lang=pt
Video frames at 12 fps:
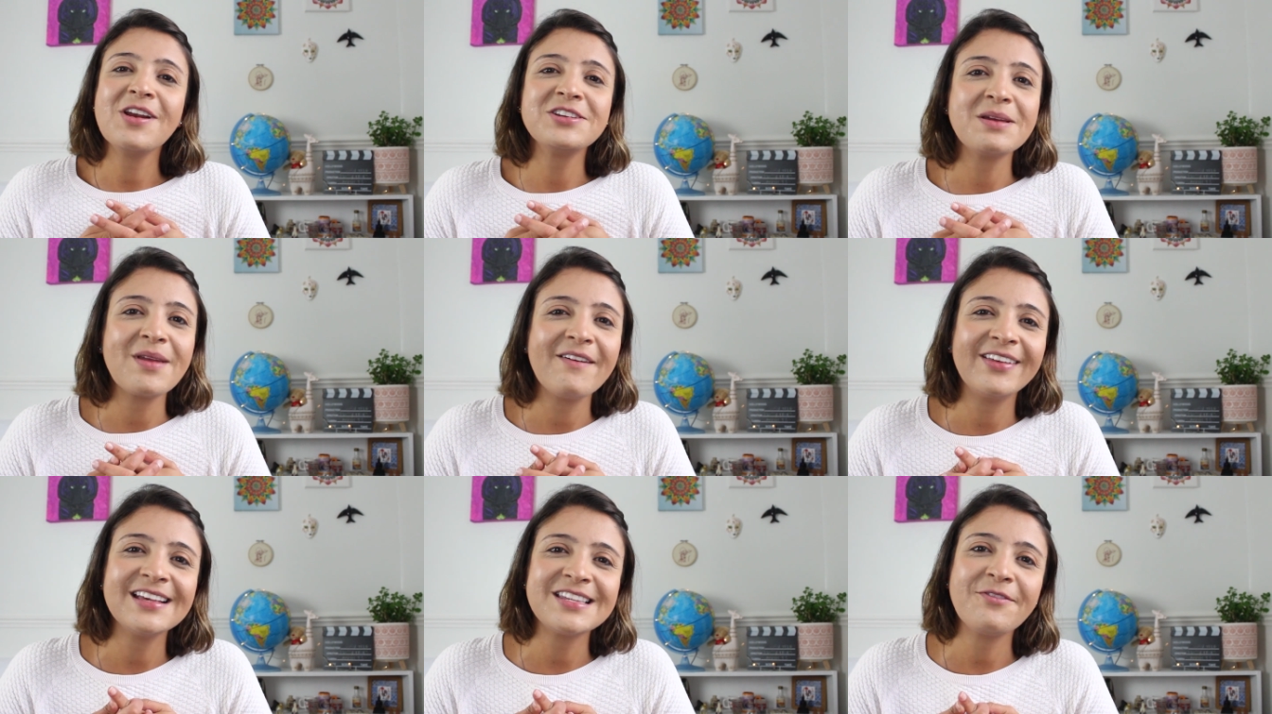feliz da minha
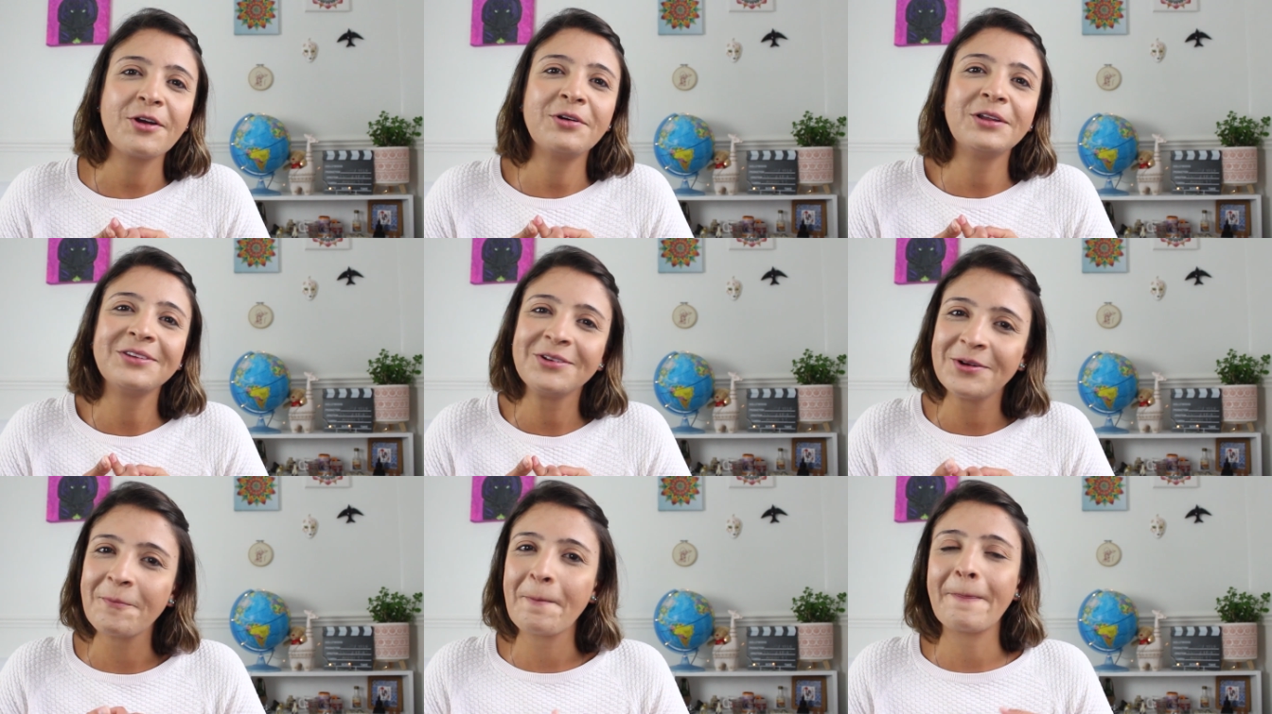vida assim foi
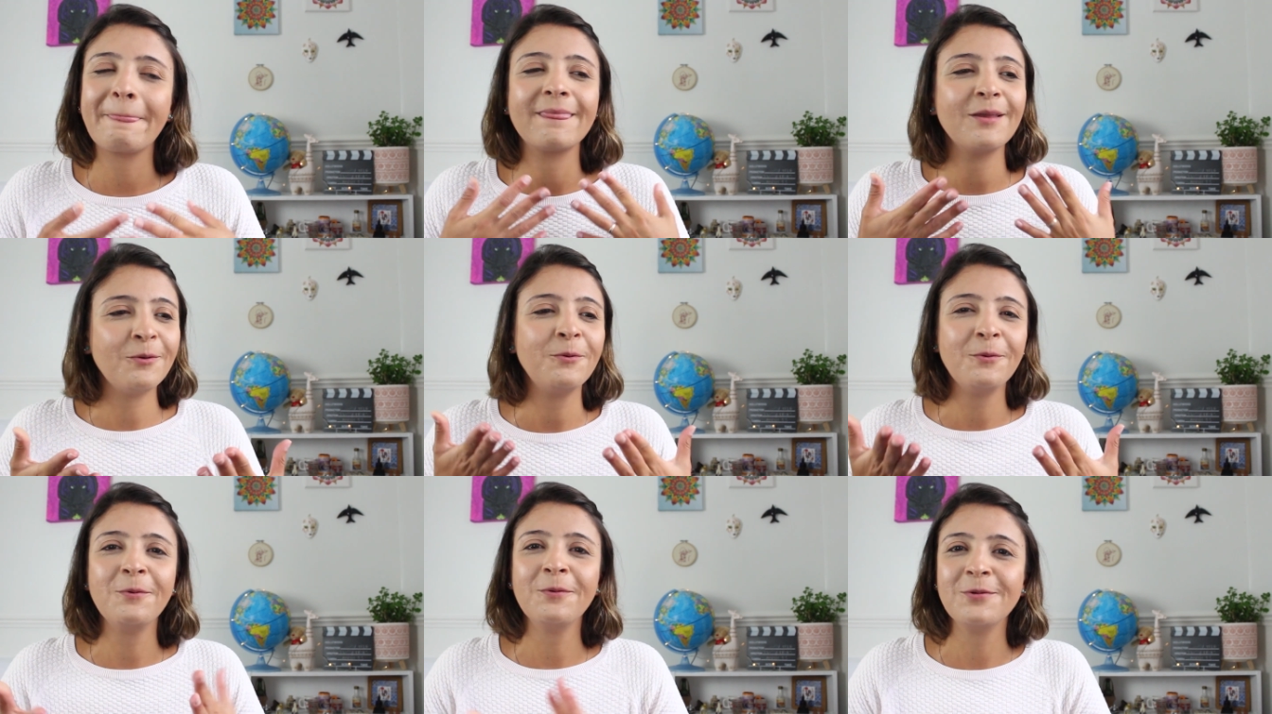quando
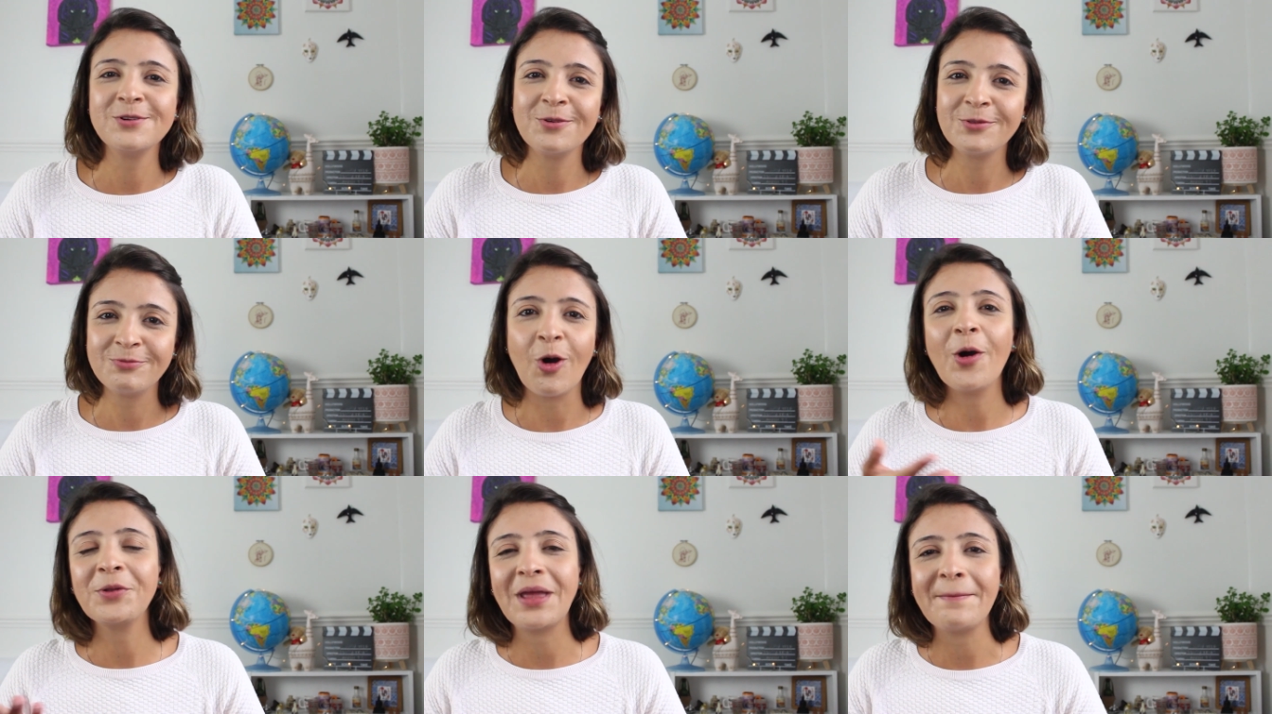o, o,
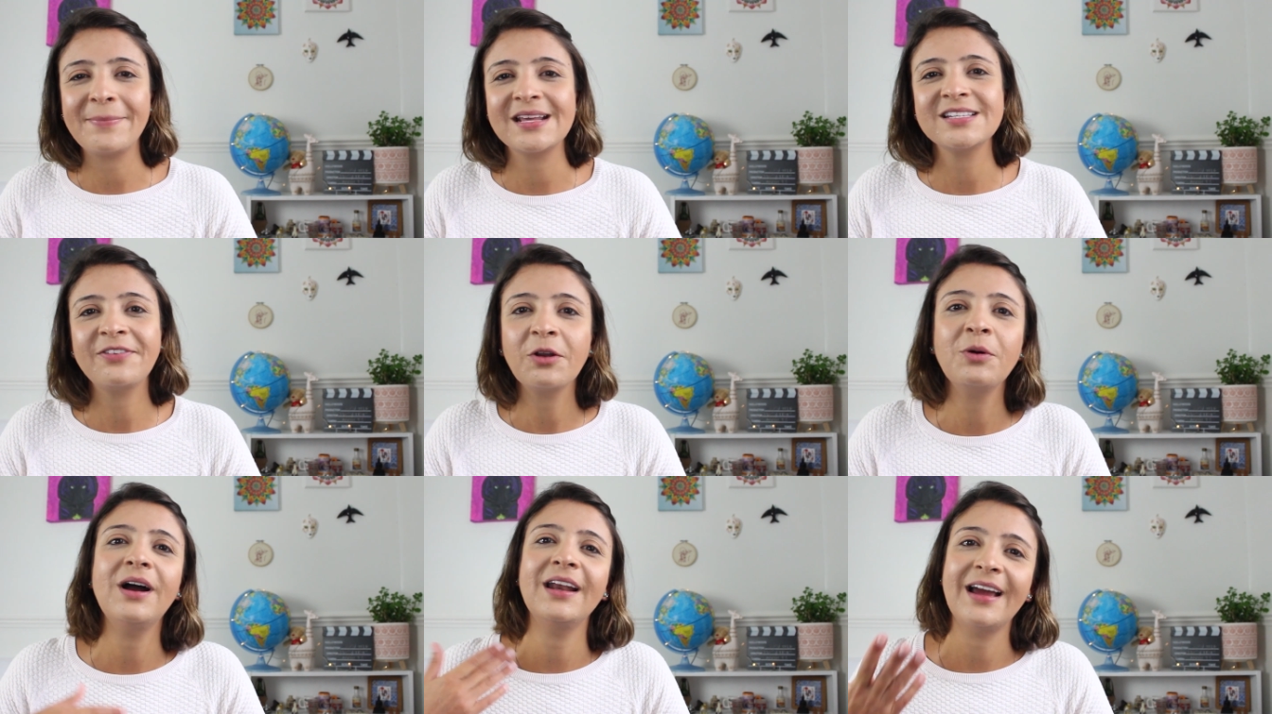dono da empresa
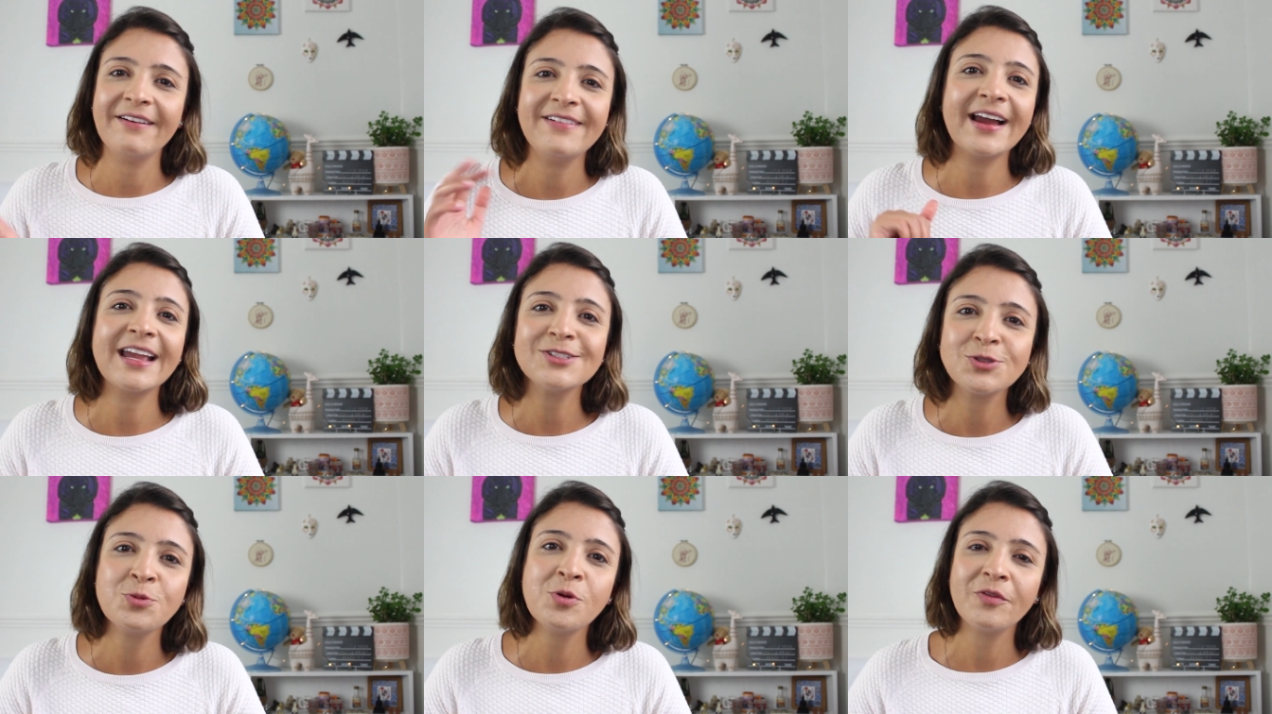falou: Olha, a vaga é
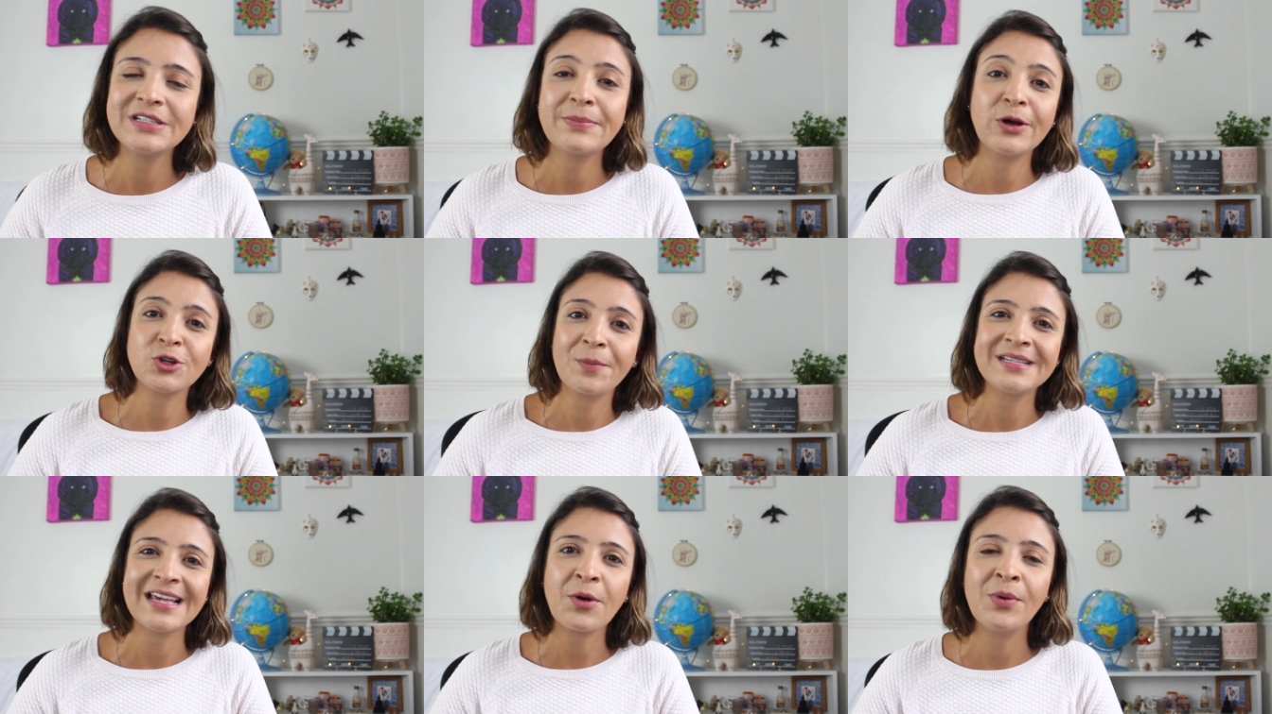sua, você pode
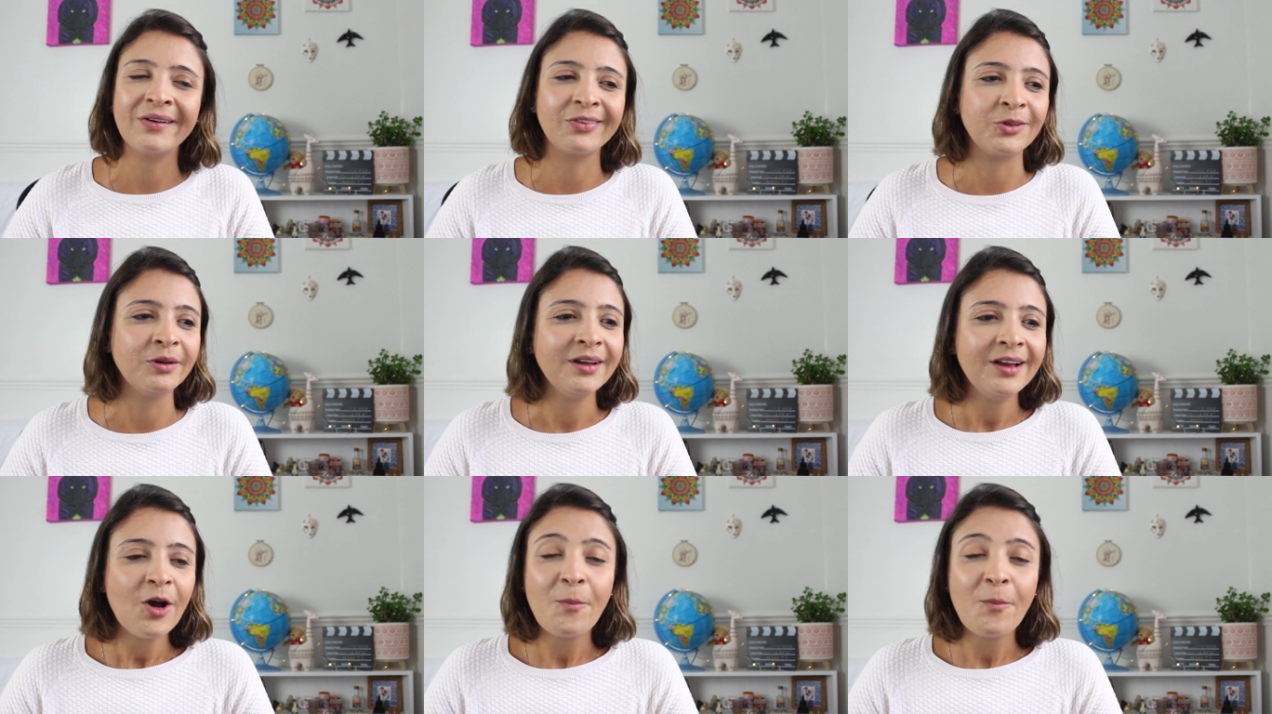começar quando?